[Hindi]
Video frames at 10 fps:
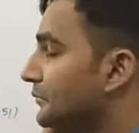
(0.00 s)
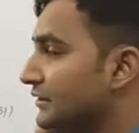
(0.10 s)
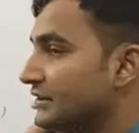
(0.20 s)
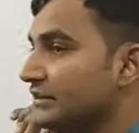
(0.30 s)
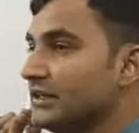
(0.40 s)
के
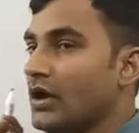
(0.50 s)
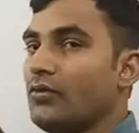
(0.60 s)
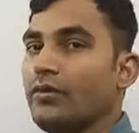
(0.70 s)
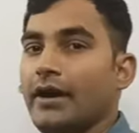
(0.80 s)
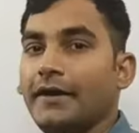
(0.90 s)
बीच दिया
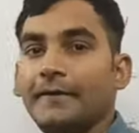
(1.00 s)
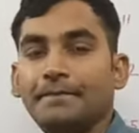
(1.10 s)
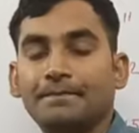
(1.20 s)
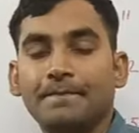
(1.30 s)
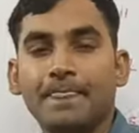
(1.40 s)
हुआ है
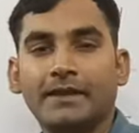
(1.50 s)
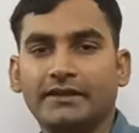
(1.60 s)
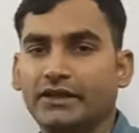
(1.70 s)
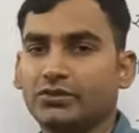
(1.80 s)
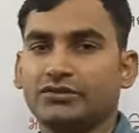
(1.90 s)

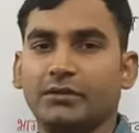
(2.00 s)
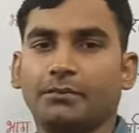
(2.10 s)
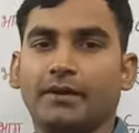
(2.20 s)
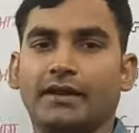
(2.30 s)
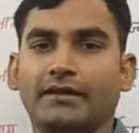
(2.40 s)
ये तो
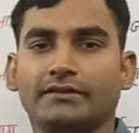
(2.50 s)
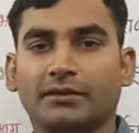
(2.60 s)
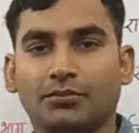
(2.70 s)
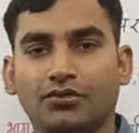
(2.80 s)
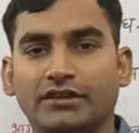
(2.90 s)
सिंपल है
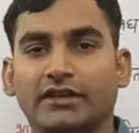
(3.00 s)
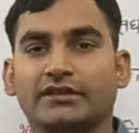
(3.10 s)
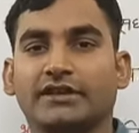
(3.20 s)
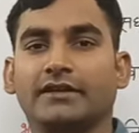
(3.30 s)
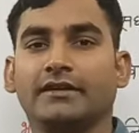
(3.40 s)
सबको
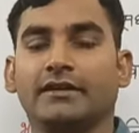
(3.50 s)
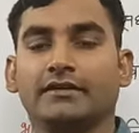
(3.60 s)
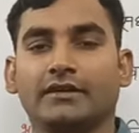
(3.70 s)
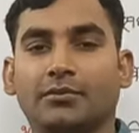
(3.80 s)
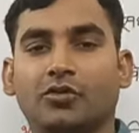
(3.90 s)
जानते हैं
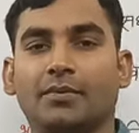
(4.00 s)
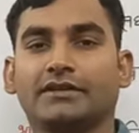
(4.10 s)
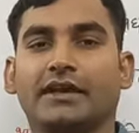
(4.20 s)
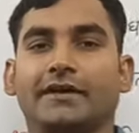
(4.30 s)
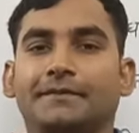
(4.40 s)
सबको
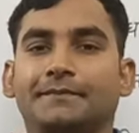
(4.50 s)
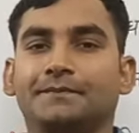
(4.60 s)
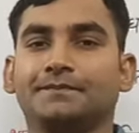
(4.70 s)
पता है